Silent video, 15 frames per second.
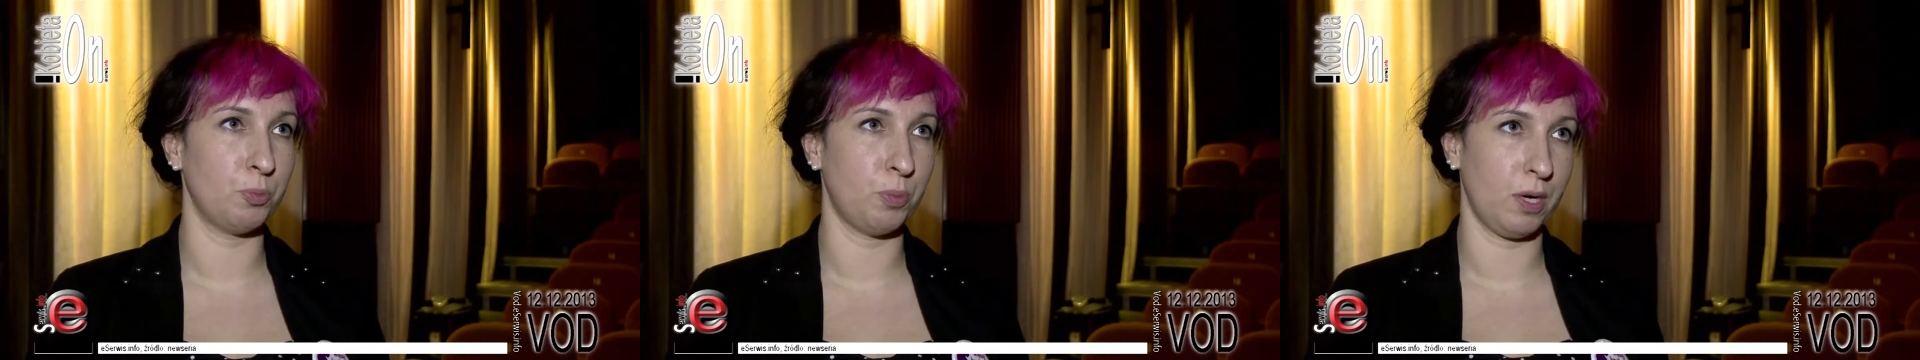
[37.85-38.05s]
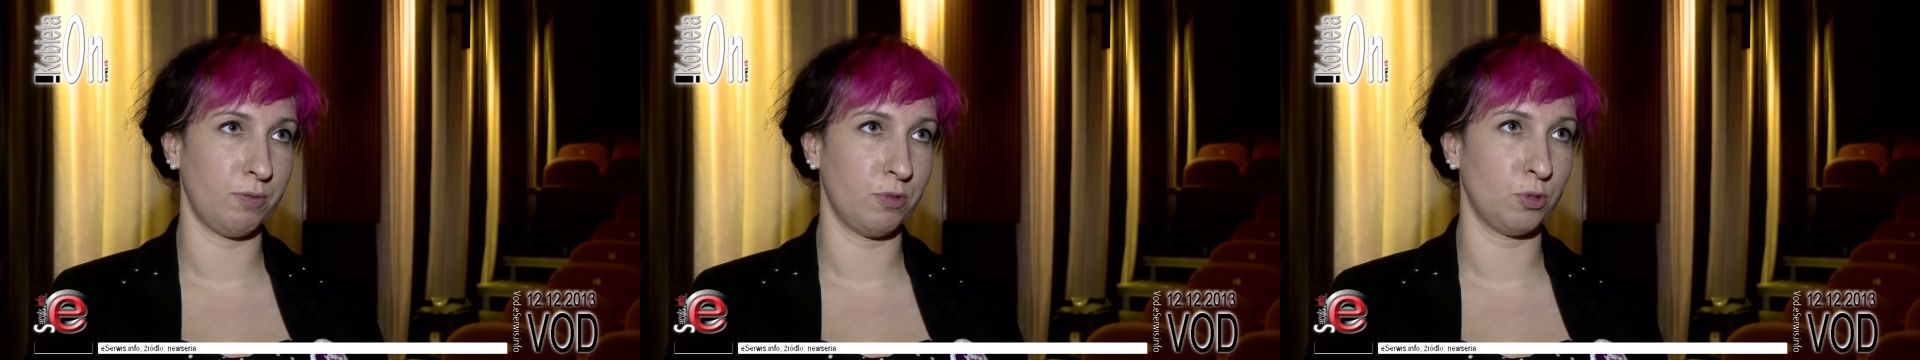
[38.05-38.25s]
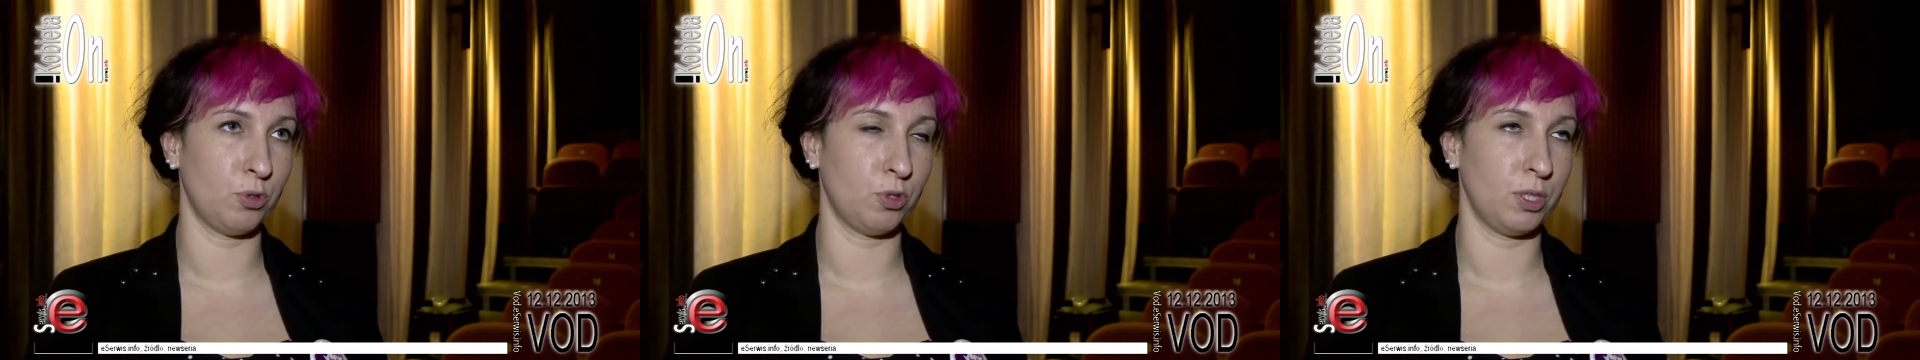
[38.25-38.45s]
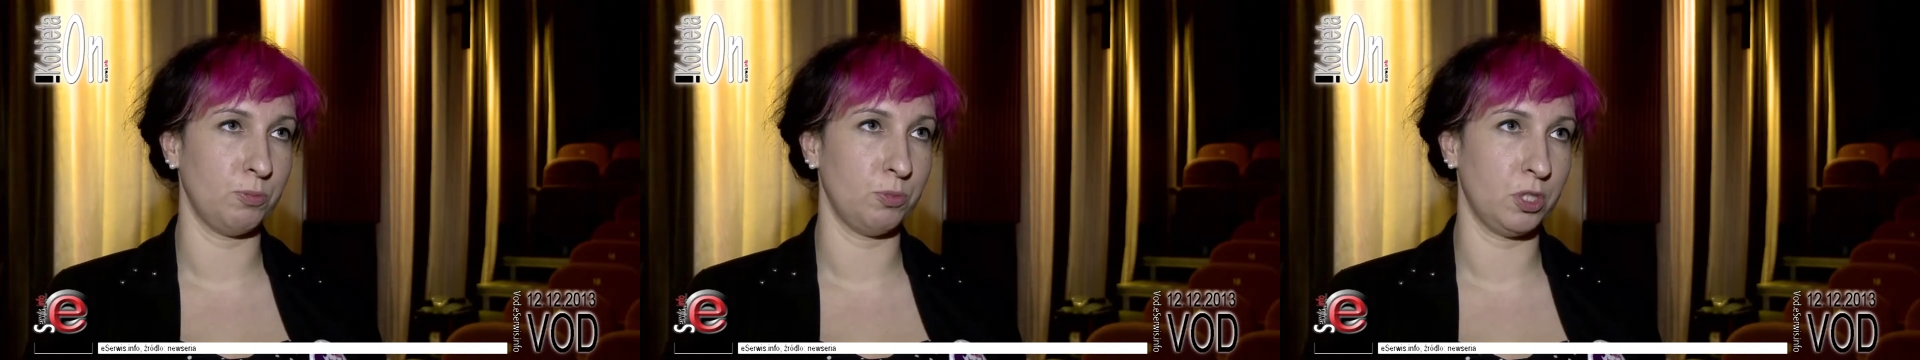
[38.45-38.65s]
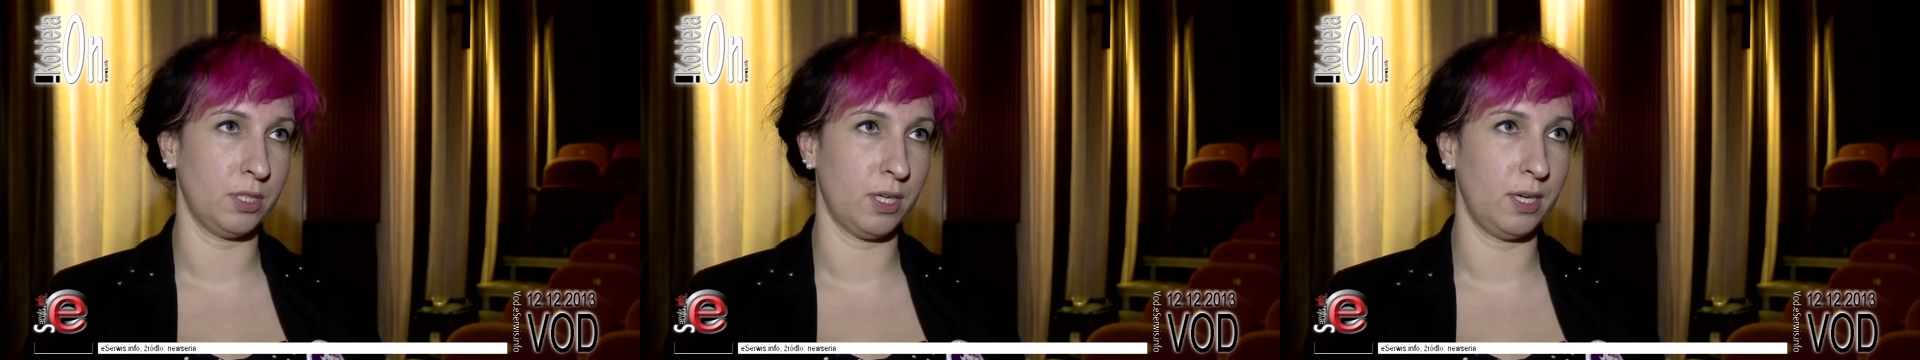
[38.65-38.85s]
prawo, które
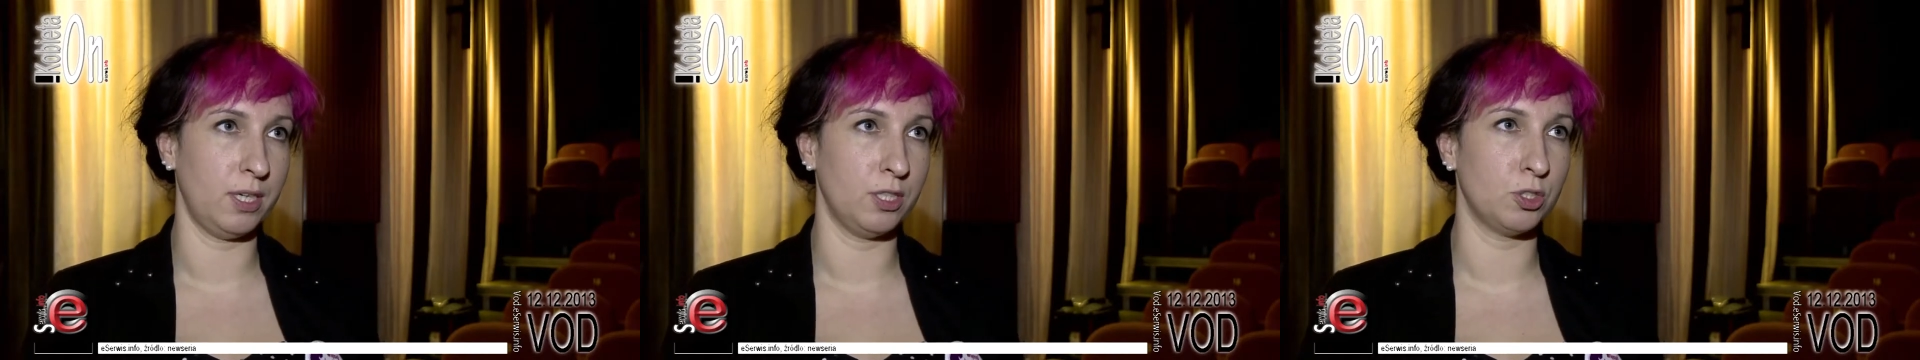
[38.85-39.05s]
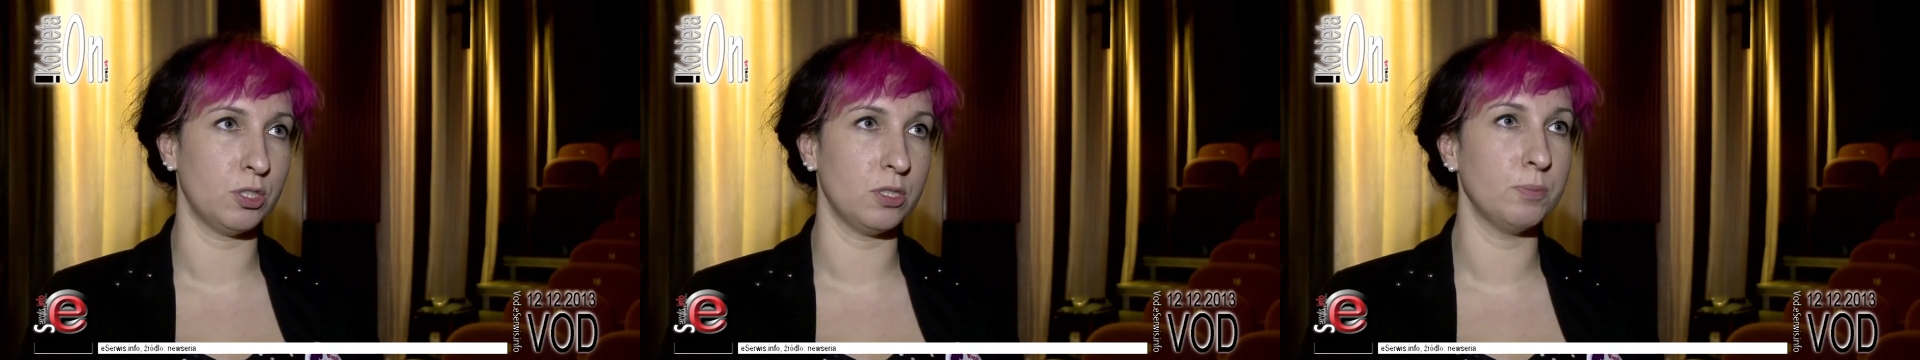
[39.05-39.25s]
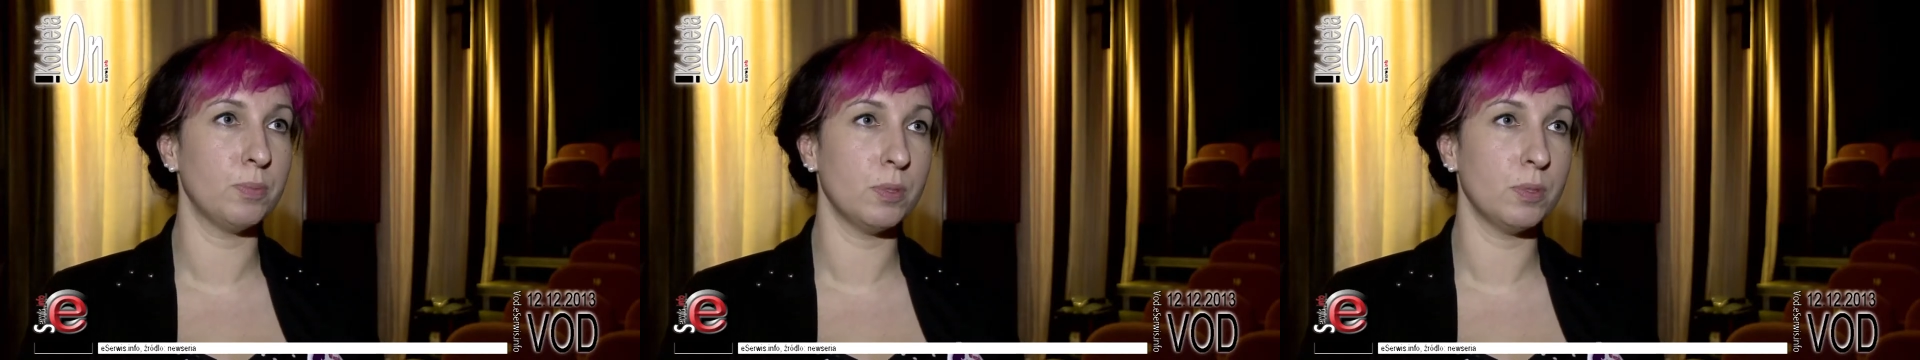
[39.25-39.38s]
im się należy.